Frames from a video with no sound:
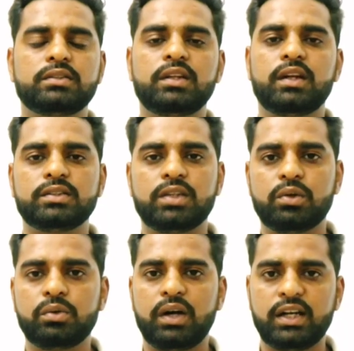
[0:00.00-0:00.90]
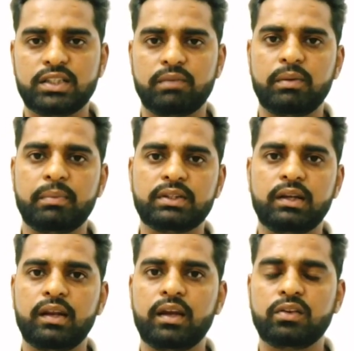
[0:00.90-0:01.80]
निराशा को आशा में
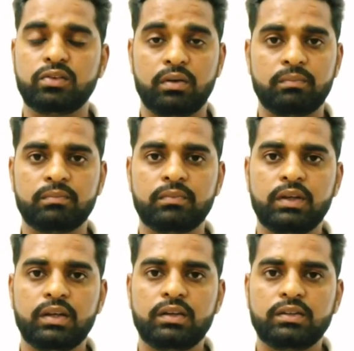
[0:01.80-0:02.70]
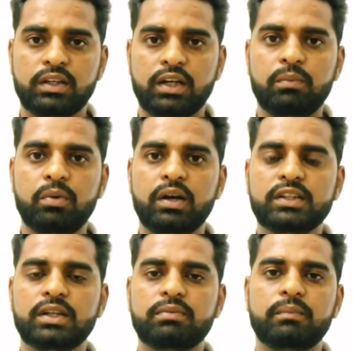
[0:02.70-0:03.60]
बदलना है जो हम ये कब होगा
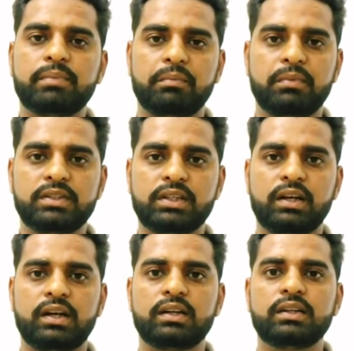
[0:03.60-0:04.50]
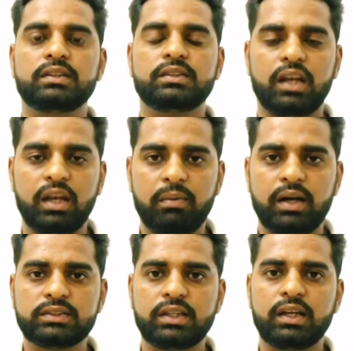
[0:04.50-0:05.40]
जब हम परमेश्वर का
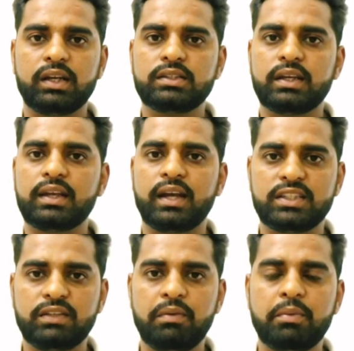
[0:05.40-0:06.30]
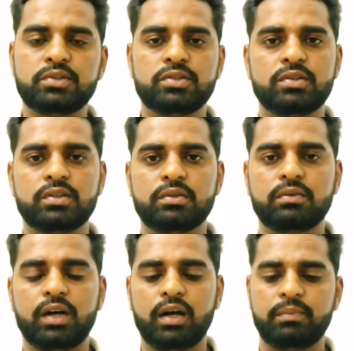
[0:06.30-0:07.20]
धन्यवाद करेंगे चाहे कैसी भी वो सिचुएशन
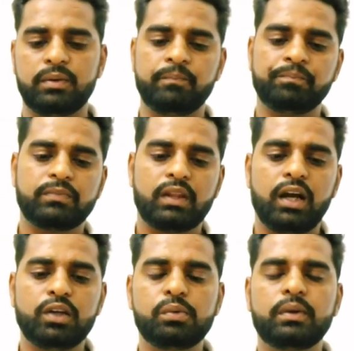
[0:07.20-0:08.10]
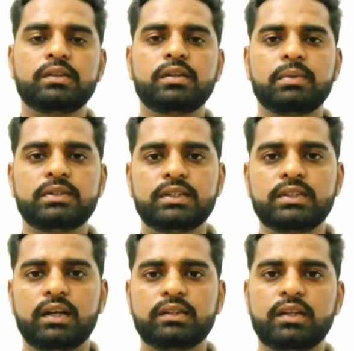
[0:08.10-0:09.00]
हो आप अयुब के जीवन से
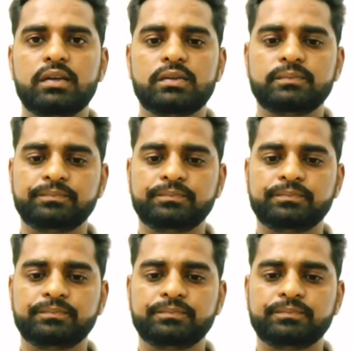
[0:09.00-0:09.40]
जानते हैं